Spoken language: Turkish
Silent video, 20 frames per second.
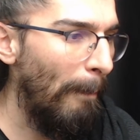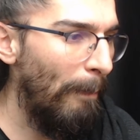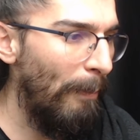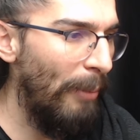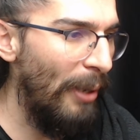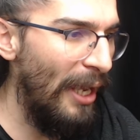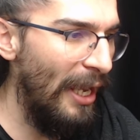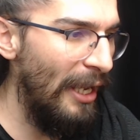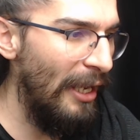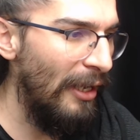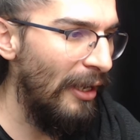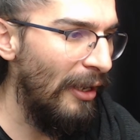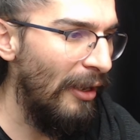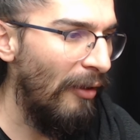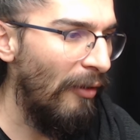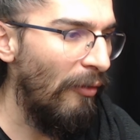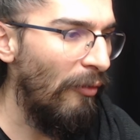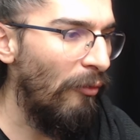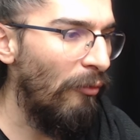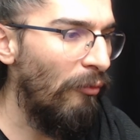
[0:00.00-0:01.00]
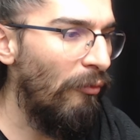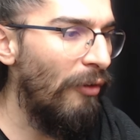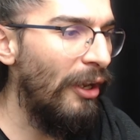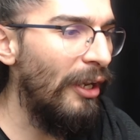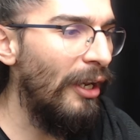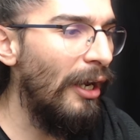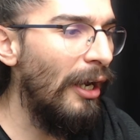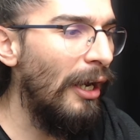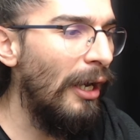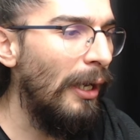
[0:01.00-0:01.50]
P
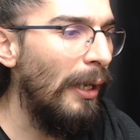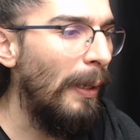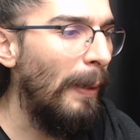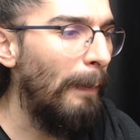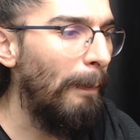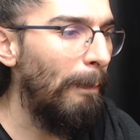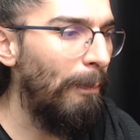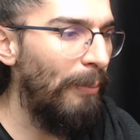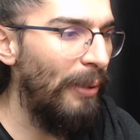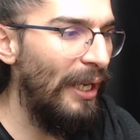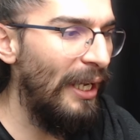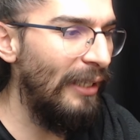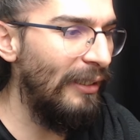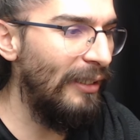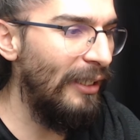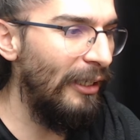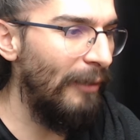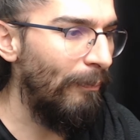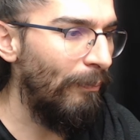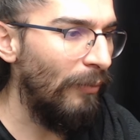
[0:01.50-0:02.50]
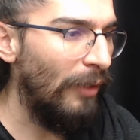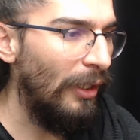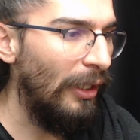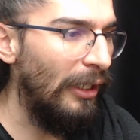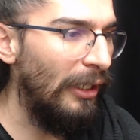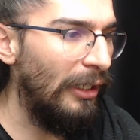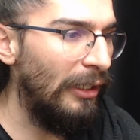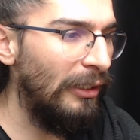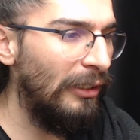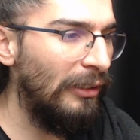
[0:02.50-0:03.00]
veya P değil.
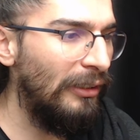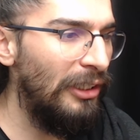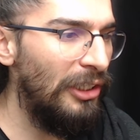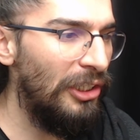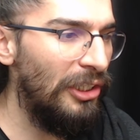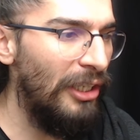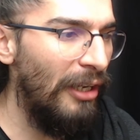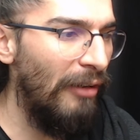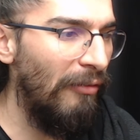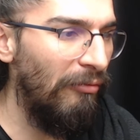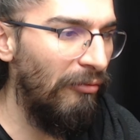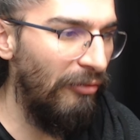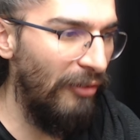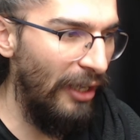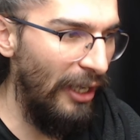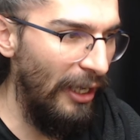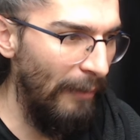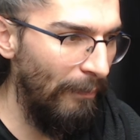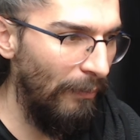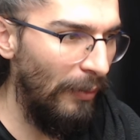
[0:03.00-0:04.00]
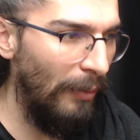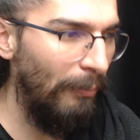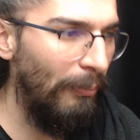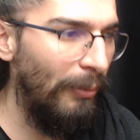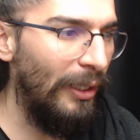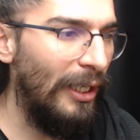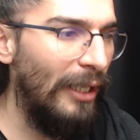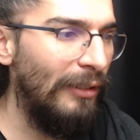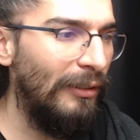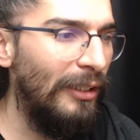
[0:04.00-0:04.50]
Aradaki işlem V
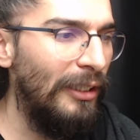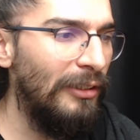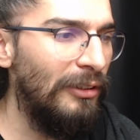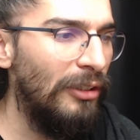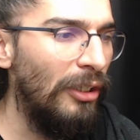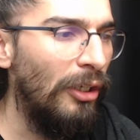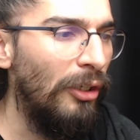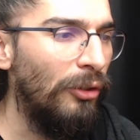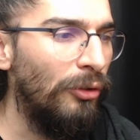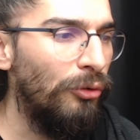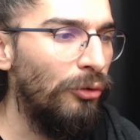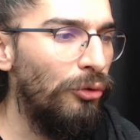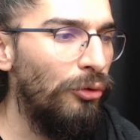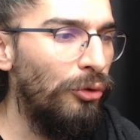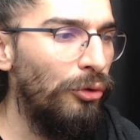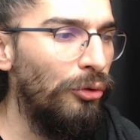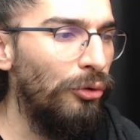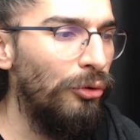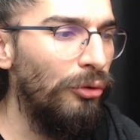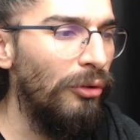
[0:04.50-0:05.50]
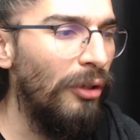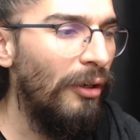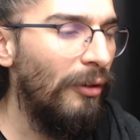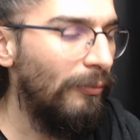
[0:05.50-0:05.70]
parantez Q